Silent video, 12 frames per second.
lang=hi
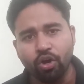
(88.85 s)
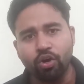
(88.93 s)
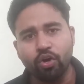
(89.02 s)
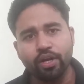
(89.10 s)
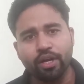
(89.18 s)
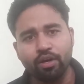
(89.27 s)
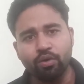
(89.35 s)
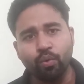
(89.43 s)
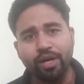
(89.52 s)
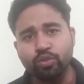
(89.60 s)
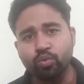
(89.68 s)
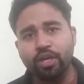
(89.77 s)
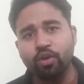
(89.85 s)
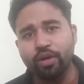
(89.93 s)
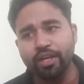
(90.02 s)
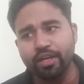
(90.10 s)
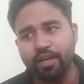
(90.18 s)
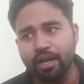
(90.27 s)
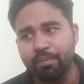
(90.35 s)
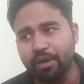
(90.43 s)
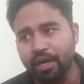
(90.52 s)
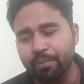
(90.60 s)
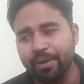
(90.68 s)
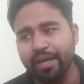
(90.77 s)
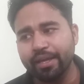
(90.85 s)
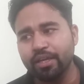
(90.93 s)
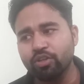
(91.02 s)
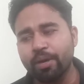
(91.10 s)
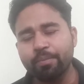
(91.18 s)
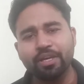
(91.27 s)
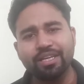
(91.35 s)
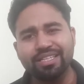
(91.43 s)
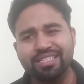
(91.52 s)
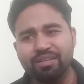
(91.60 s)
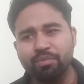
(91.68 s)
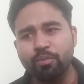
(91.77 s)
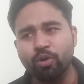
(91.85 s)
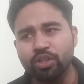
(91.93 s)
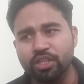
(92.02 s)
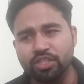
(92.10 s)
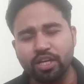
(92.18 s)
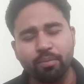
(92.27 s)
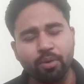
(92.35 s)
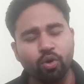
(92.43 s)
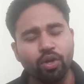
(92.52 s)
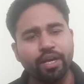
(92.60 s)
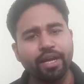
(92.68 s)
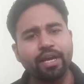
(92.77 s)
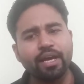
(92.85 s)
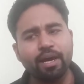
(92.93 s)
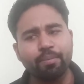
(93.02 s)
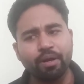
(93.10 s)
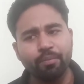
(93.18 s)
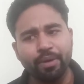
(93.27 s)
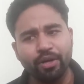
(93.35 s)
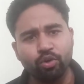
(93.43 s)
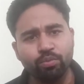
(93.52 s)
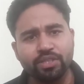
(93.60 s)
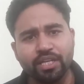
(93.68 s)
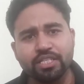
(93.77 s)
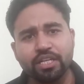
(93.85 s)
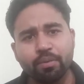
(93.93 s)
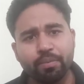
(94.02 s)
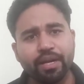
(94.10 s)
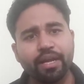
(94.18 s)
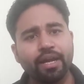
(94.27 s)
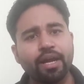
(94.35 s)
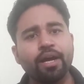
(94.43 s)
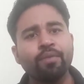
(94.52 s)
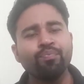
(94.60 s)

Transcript: और uh, वास्तु के अकॉर्डिंग अगर आप घर बनाएंगे तो आपके किचन में बहुत अच्छा माहौल रहेगा आपका बेडरूम सही जगह पर रहेगा